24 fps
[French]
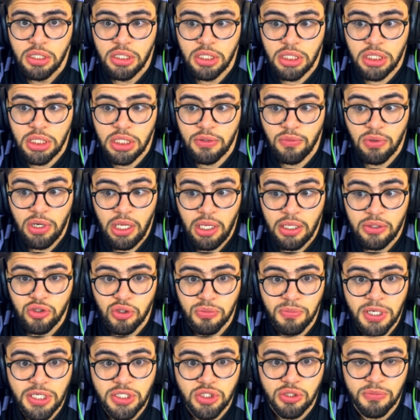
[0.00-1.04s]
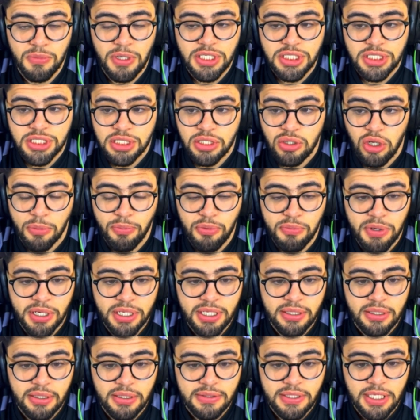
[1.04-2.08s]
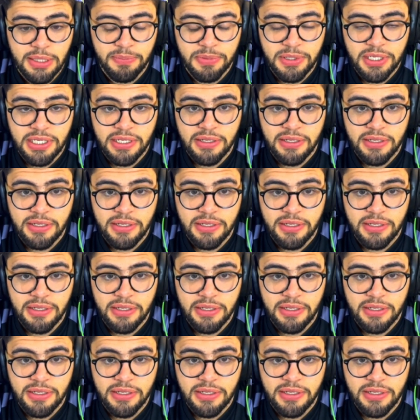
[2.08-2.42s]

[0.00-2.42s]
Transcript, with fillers: Et voilà, dommage, dommage. Il aurait pu marquer un triplé,